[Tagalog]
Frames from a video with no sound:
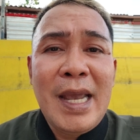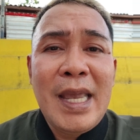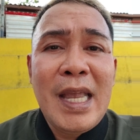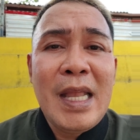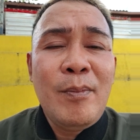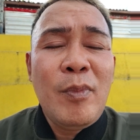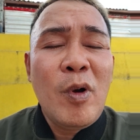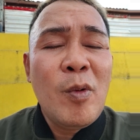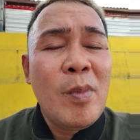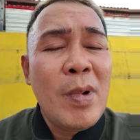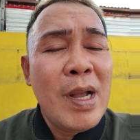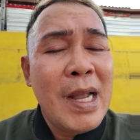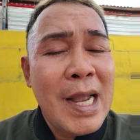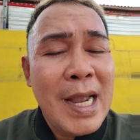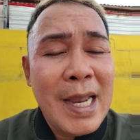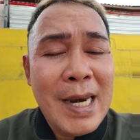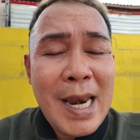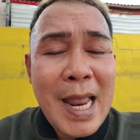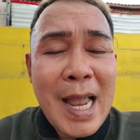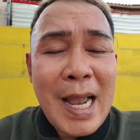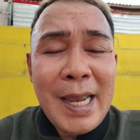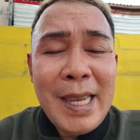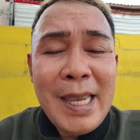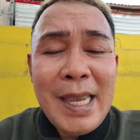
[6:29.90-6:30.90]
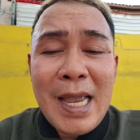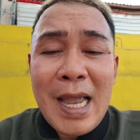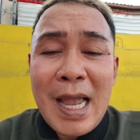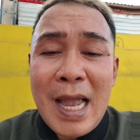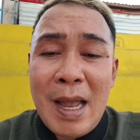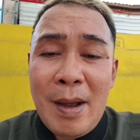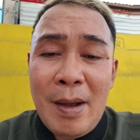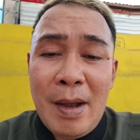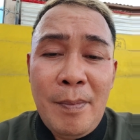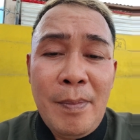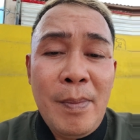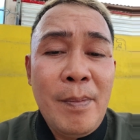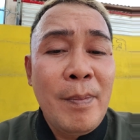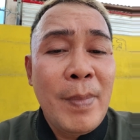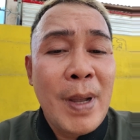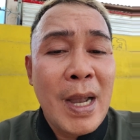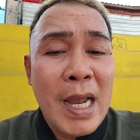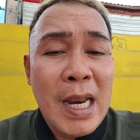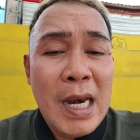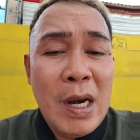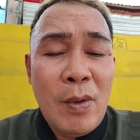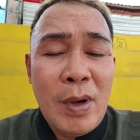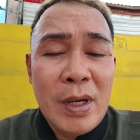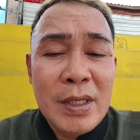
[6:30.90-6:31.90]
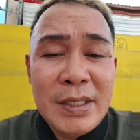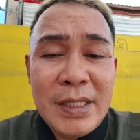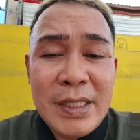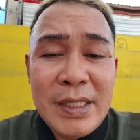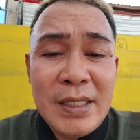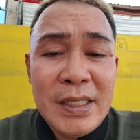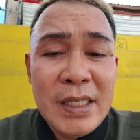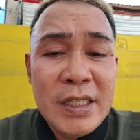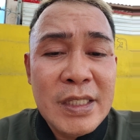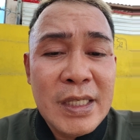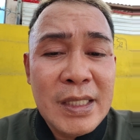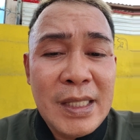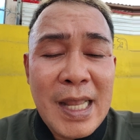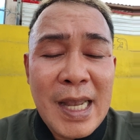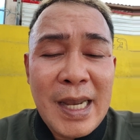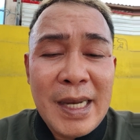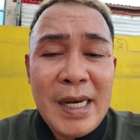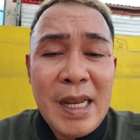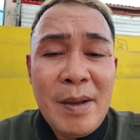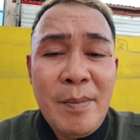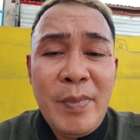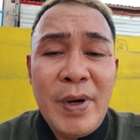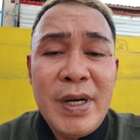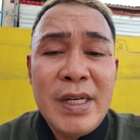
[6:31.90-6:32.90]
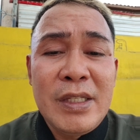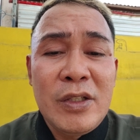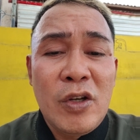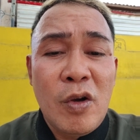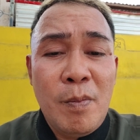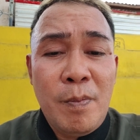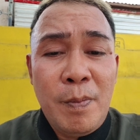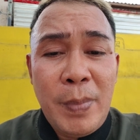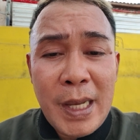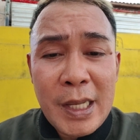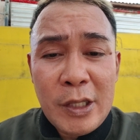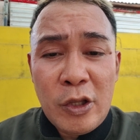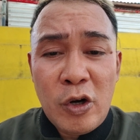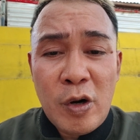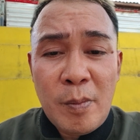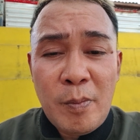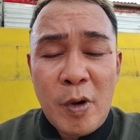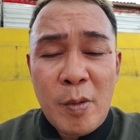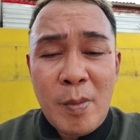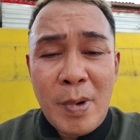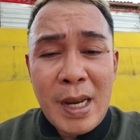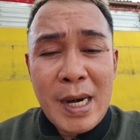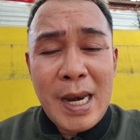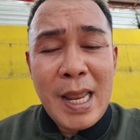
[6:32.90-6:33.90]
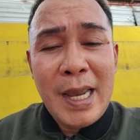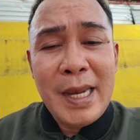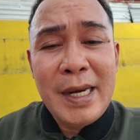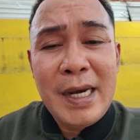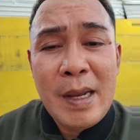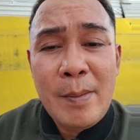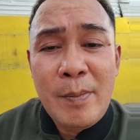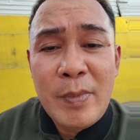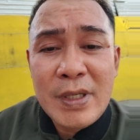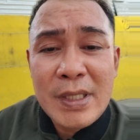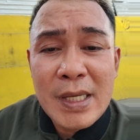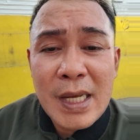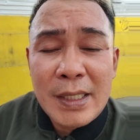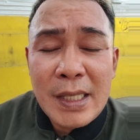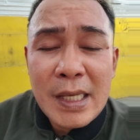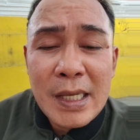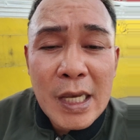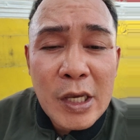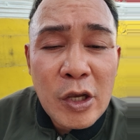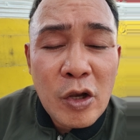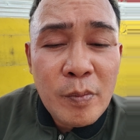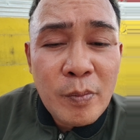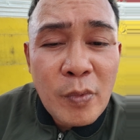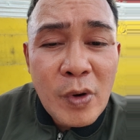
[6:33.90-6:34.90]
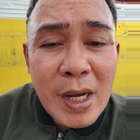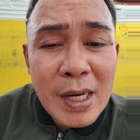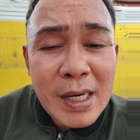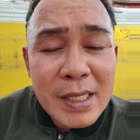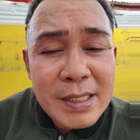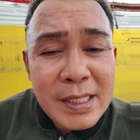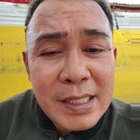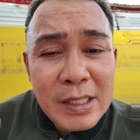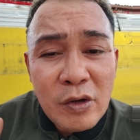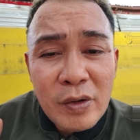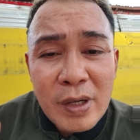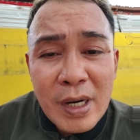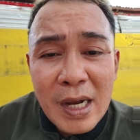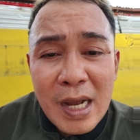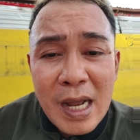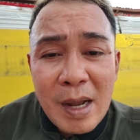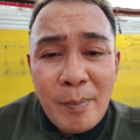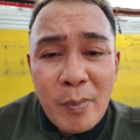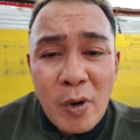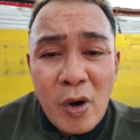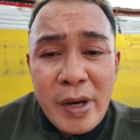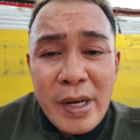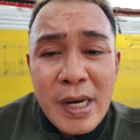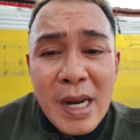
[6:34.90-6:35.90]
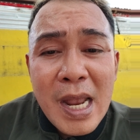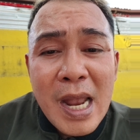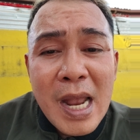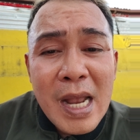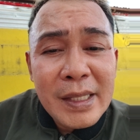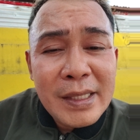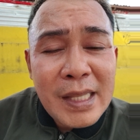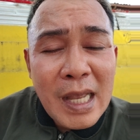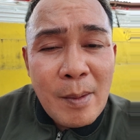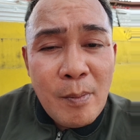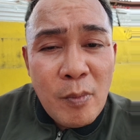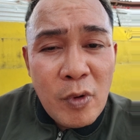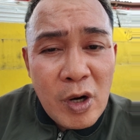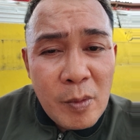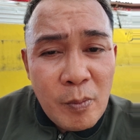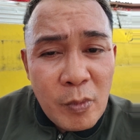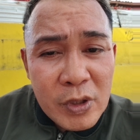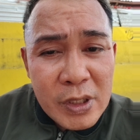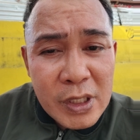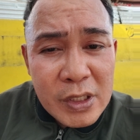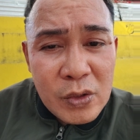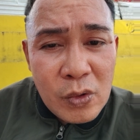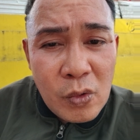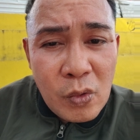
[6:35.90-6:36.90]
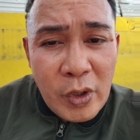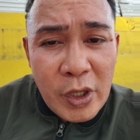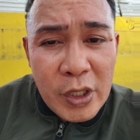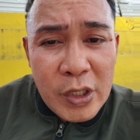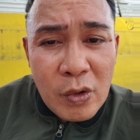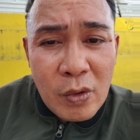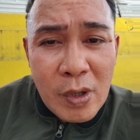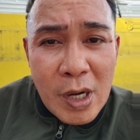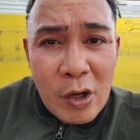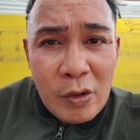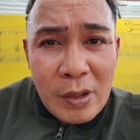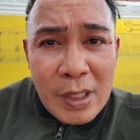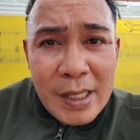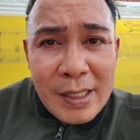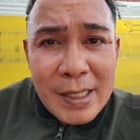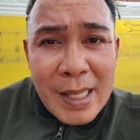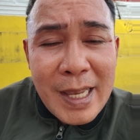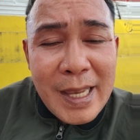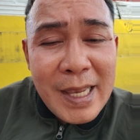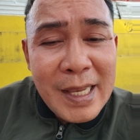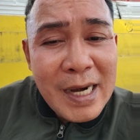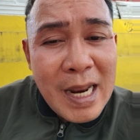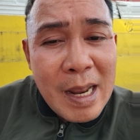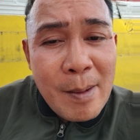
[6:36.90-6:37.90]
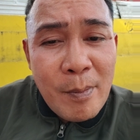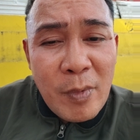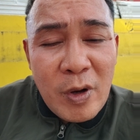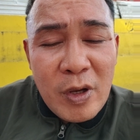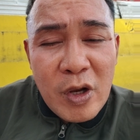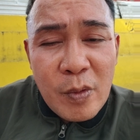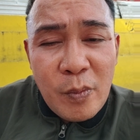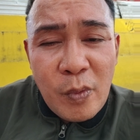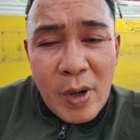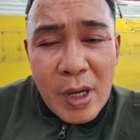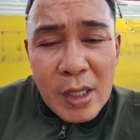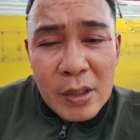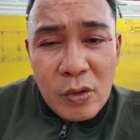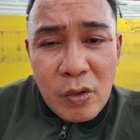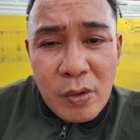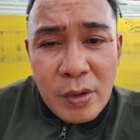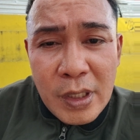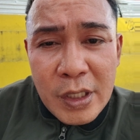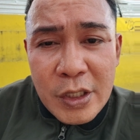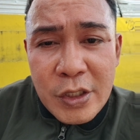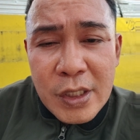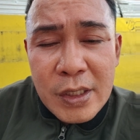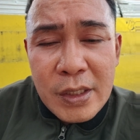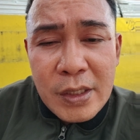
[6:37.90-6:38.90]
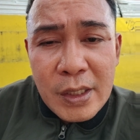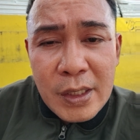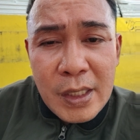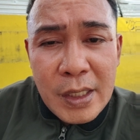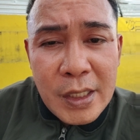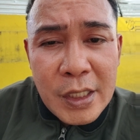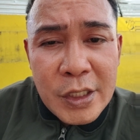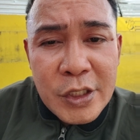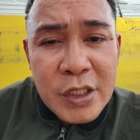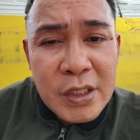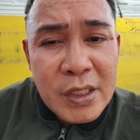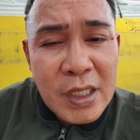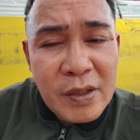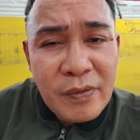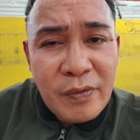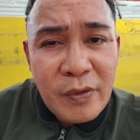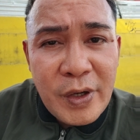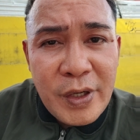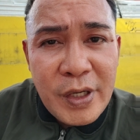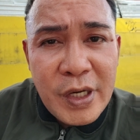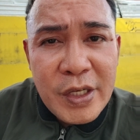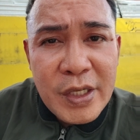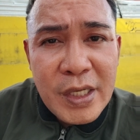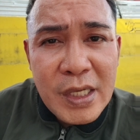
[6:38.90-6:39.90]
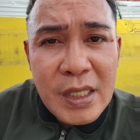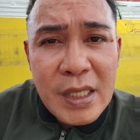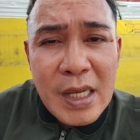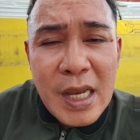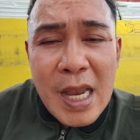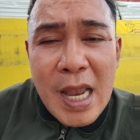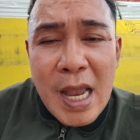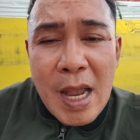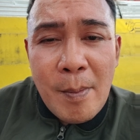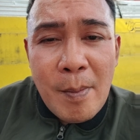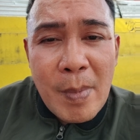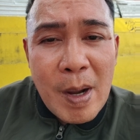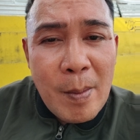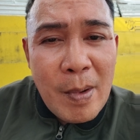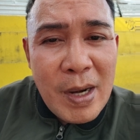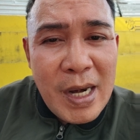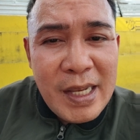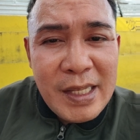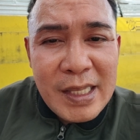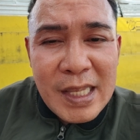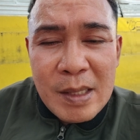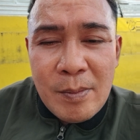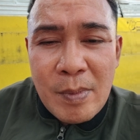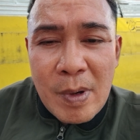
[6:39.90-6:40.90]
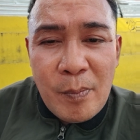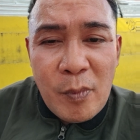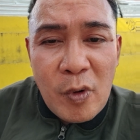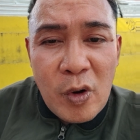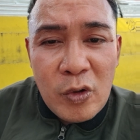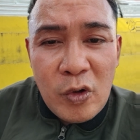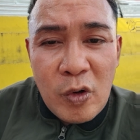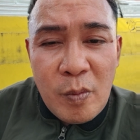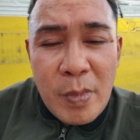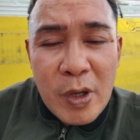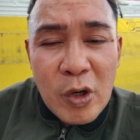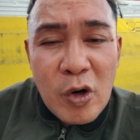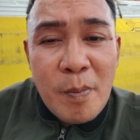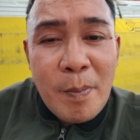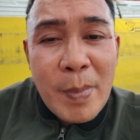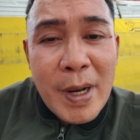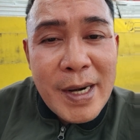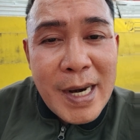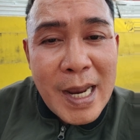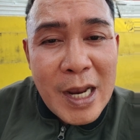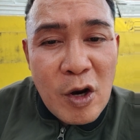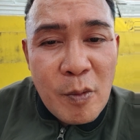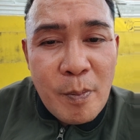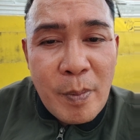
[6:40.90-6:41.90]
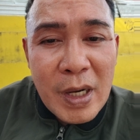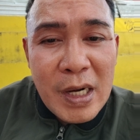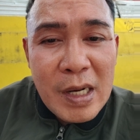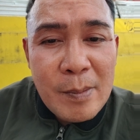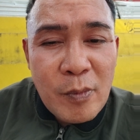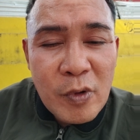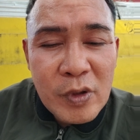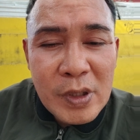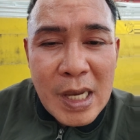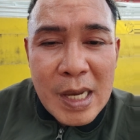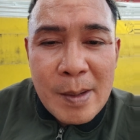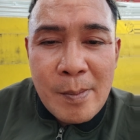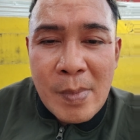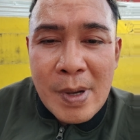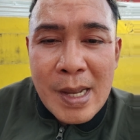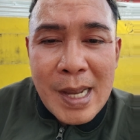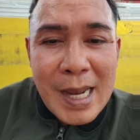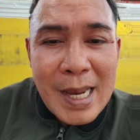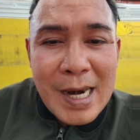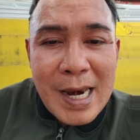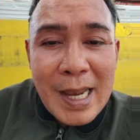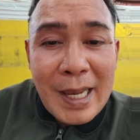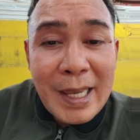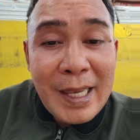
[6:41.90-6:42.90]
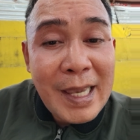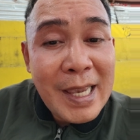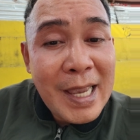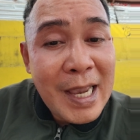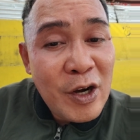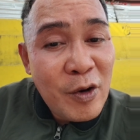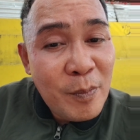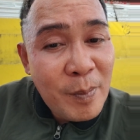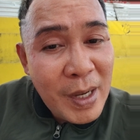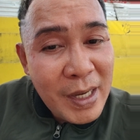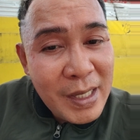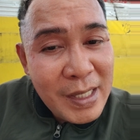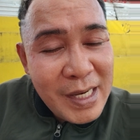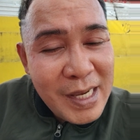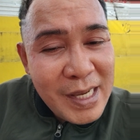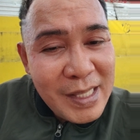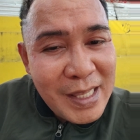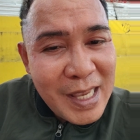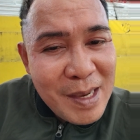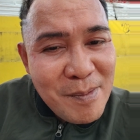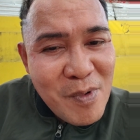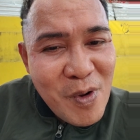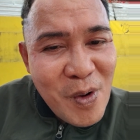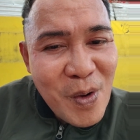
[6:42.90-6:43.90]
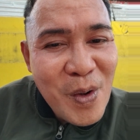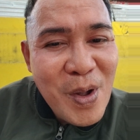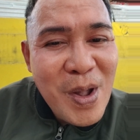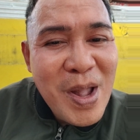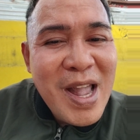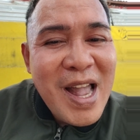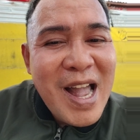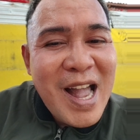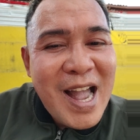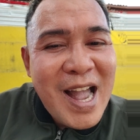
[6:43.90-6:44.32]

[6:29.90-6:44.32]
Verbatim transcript: Ayan po mga kalaki ang pangalawang 6 digit lucky numbers. Kompleto na po mga lucky numbers natin ngayon pong alas 5 ng hapon. Takbo na po sa suki yung outlet. Ah. I-rumble nyo po ang 2 digit, 3 digit at 4 digit. Mabaliktad man po ang numero, panalo pa rin po tayo mga kalaki. Kaya ano pang hinihintay mo?